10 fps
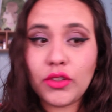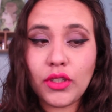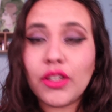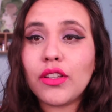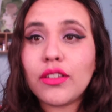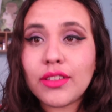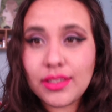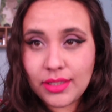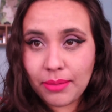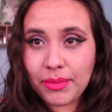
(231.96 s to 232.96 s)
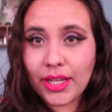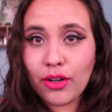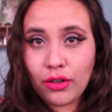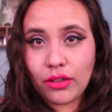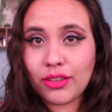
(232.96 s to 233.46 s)
Todo diciembre,
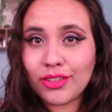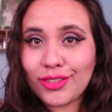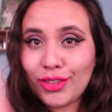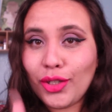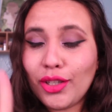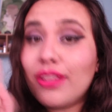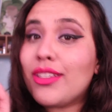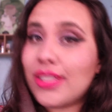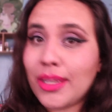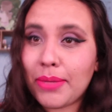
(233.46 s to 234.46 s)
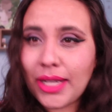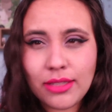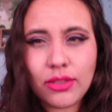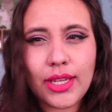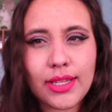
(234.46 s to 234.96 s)
ojo, todo diciembre.
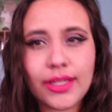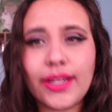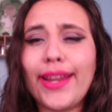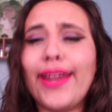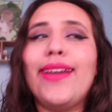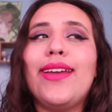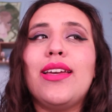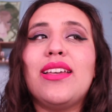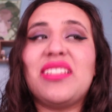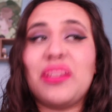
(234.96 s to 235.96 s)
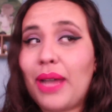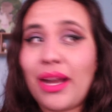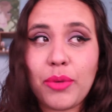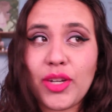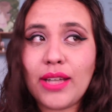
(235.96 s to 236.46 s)
Esto quiere decir que si
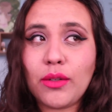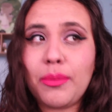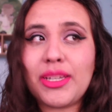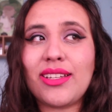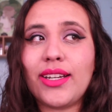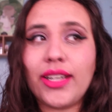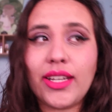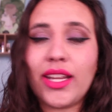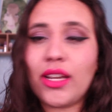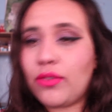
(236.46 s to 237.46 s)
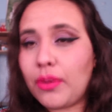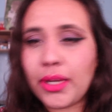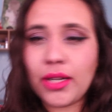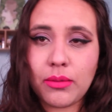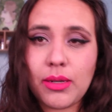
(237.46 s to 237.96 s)
ah, voy a algún bazar en enero,
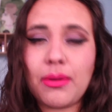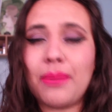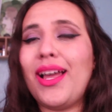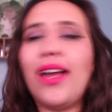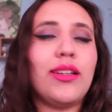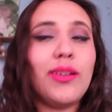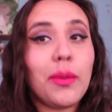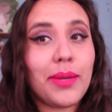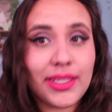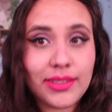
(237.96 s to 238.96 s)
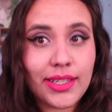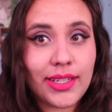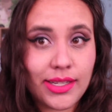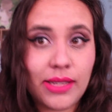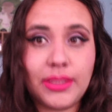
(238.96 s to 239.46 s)
febrero, bla, bla, bla, no van a
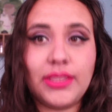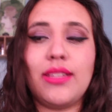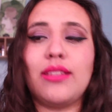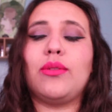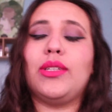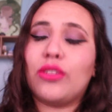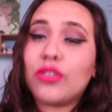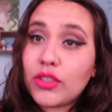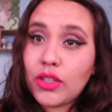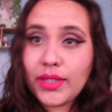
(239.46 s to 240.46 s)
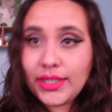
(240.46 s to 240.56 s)
tener ya el 20 de descuento, solo